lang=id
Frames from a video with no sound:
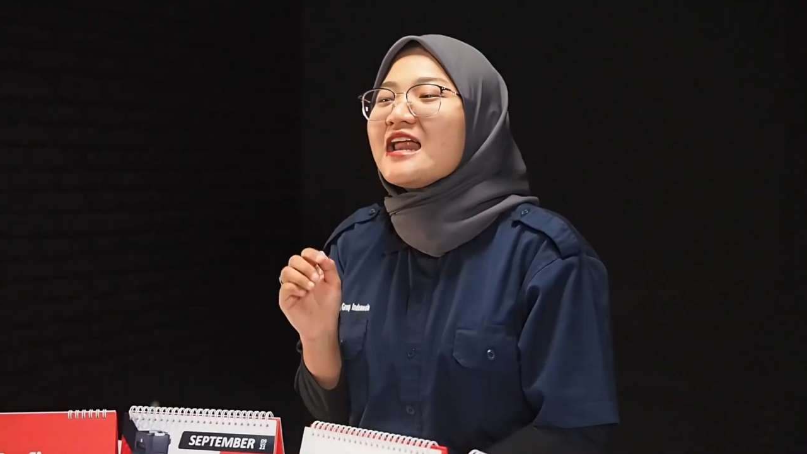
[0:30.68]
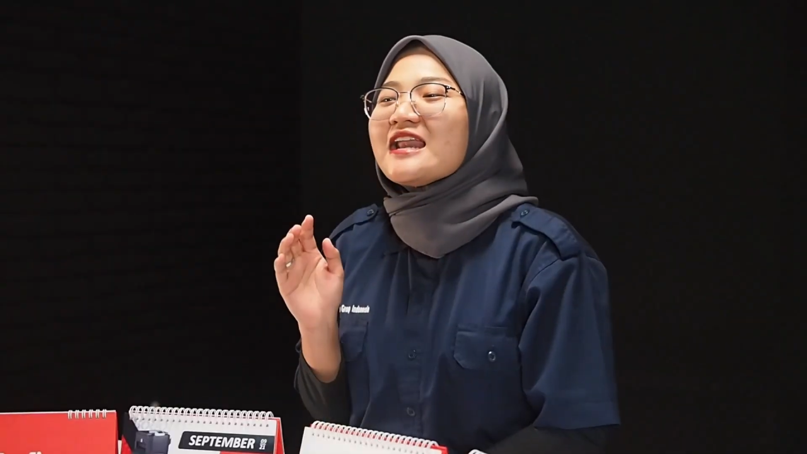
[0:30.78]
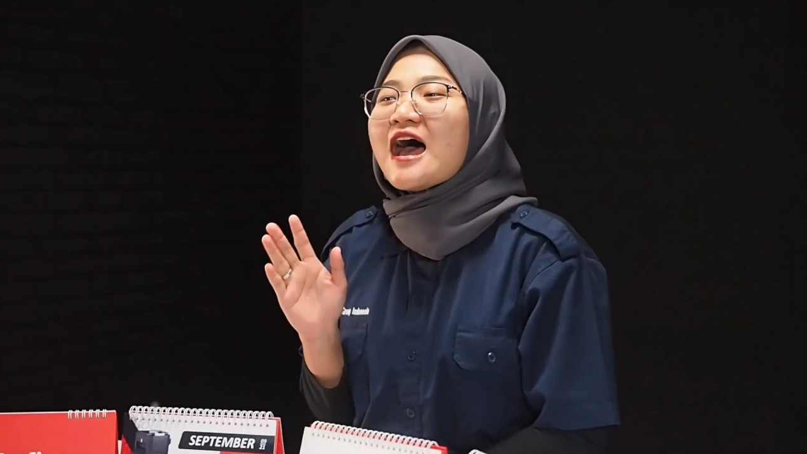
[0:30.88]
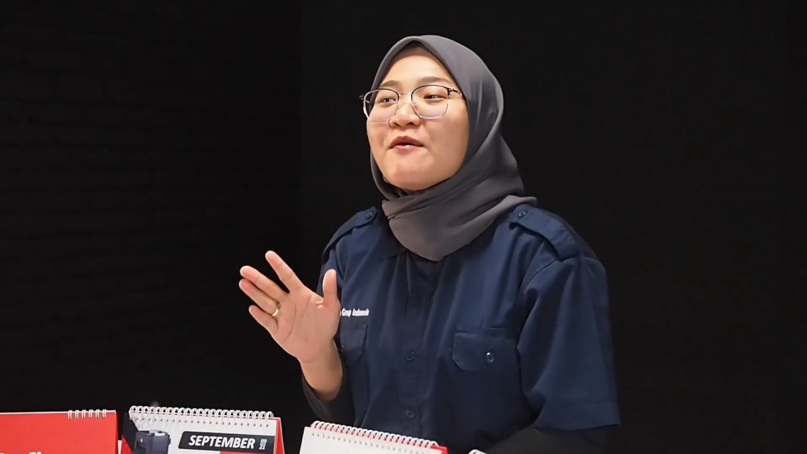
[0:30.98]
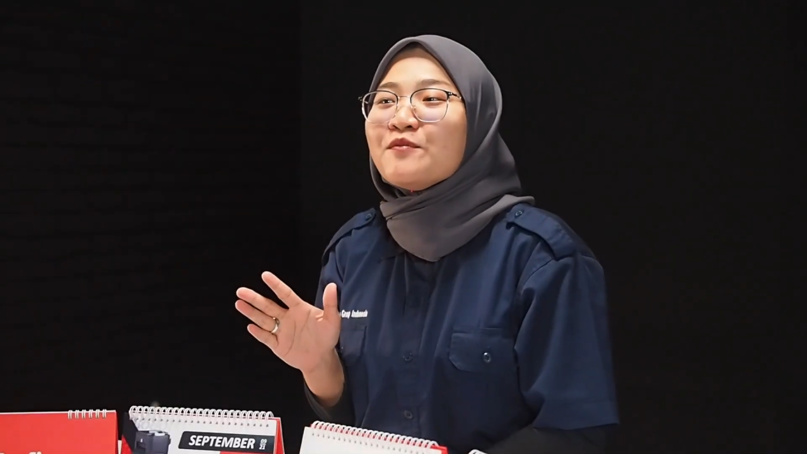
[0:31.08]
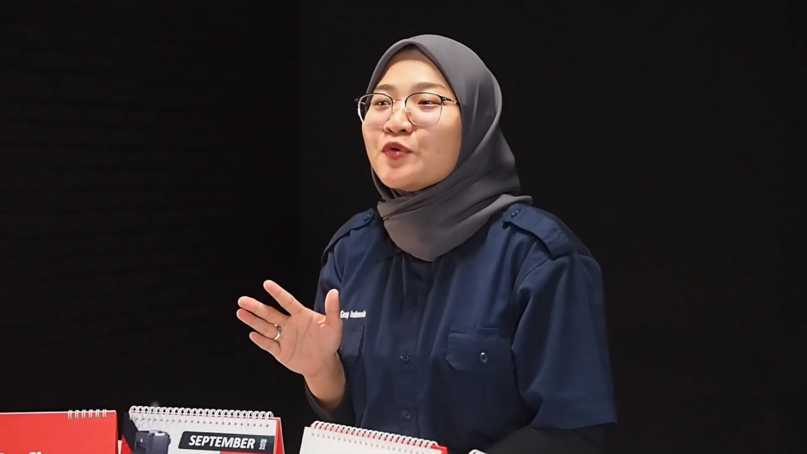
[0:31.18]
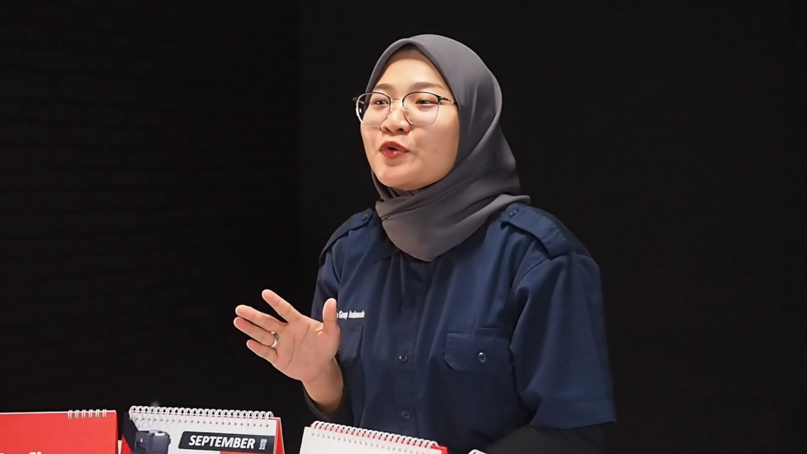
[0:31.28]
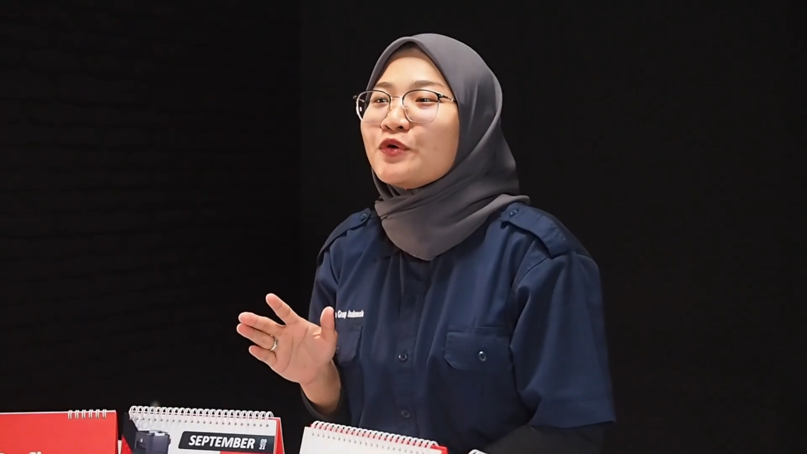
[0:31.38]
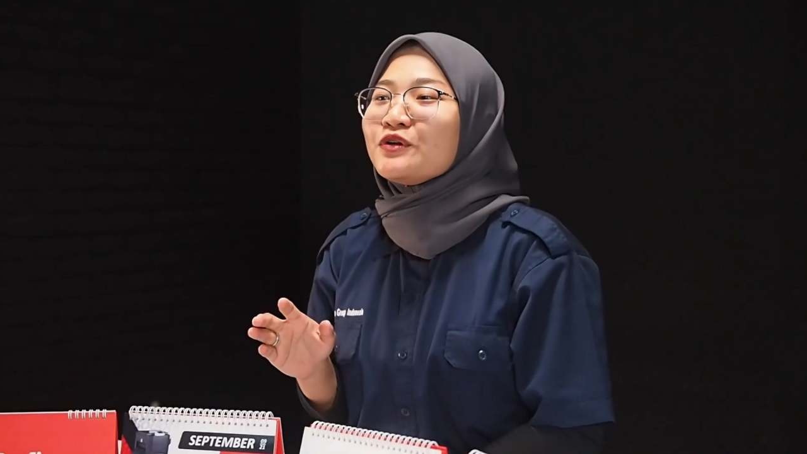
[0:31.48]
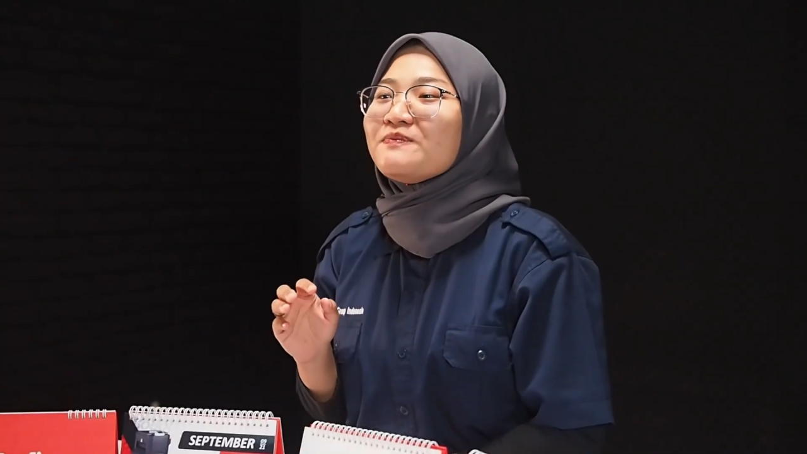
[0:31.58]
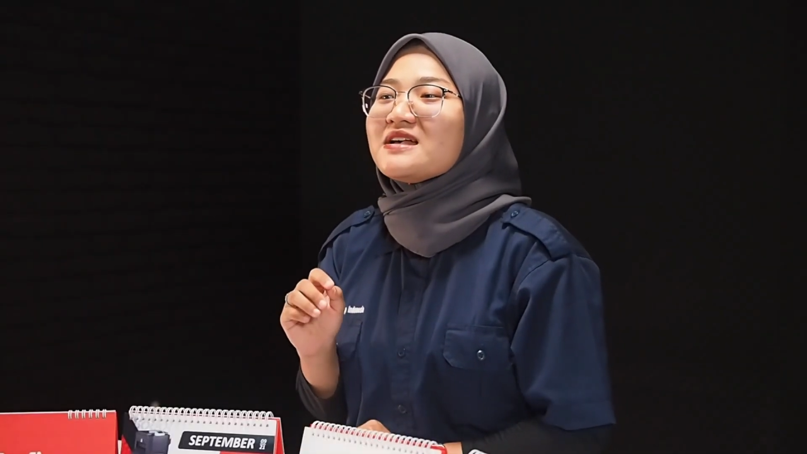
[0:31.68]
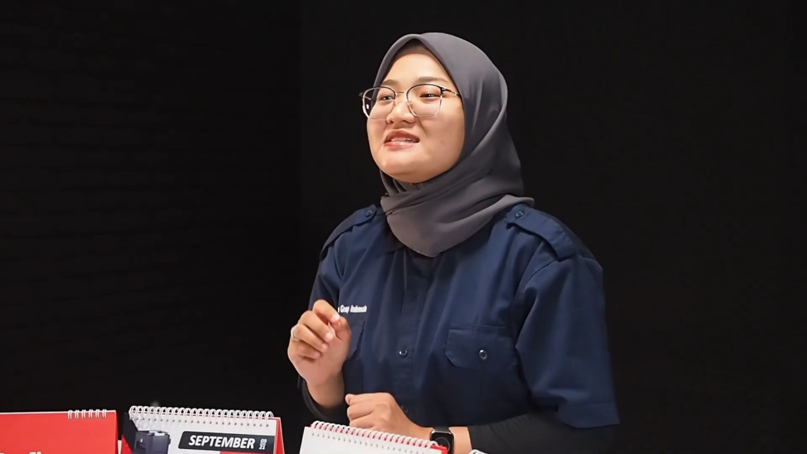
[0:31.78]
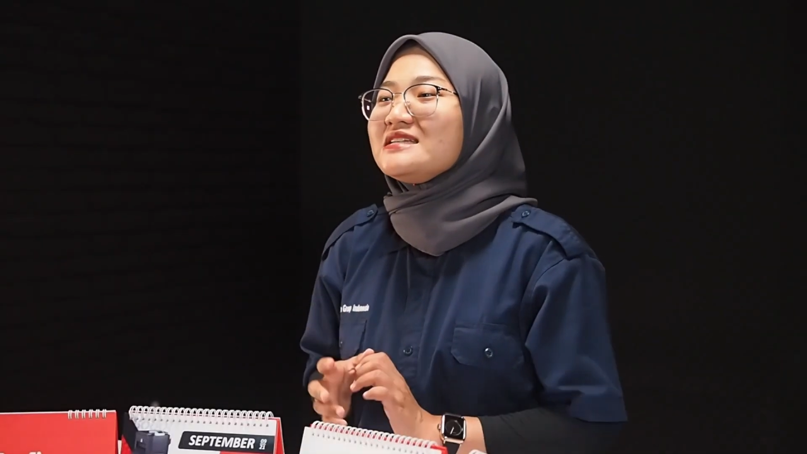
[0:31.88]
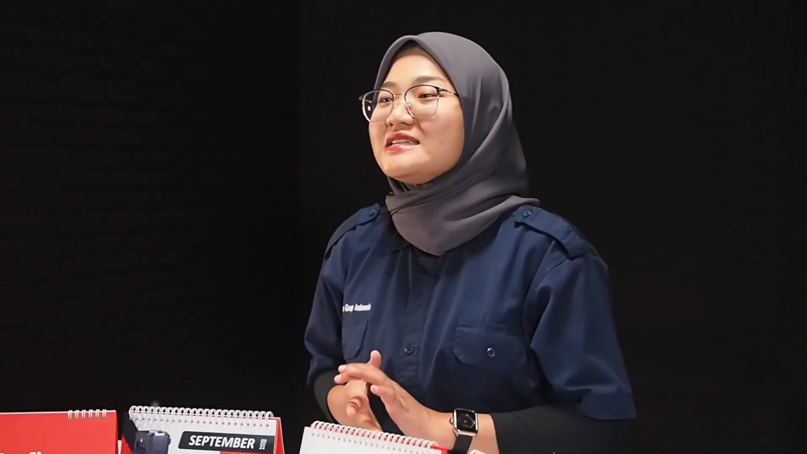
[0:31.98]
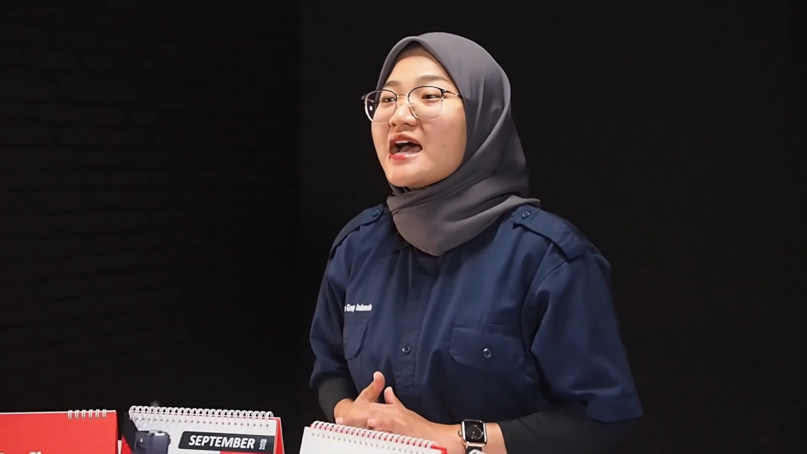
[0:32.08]
Namun,
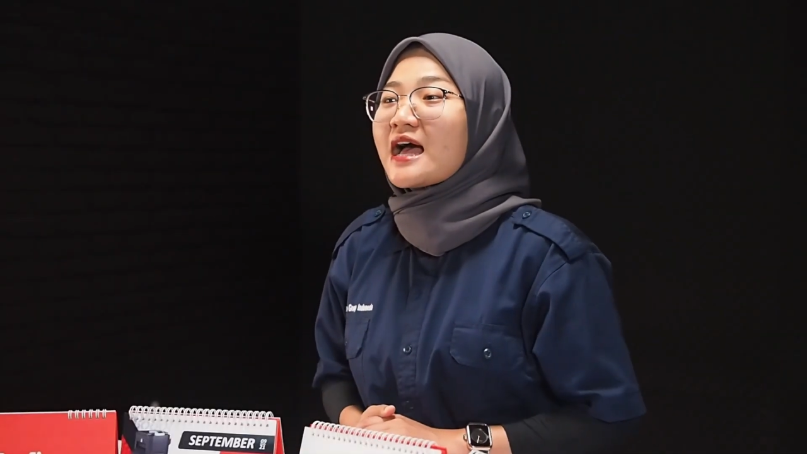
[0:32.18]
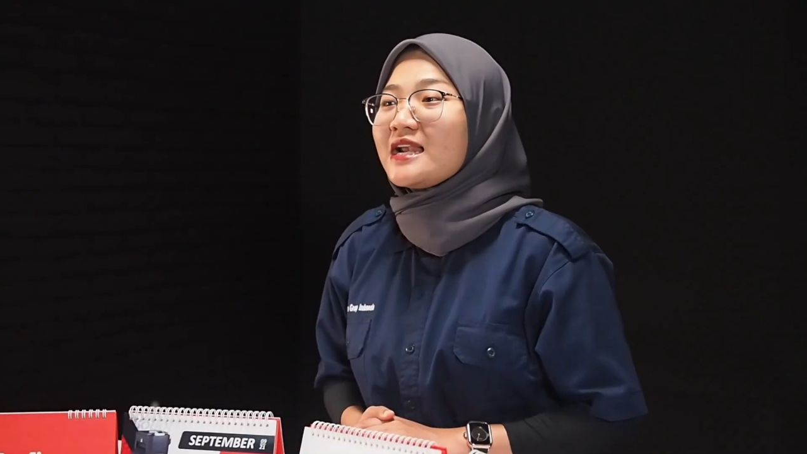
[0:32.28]
pastinya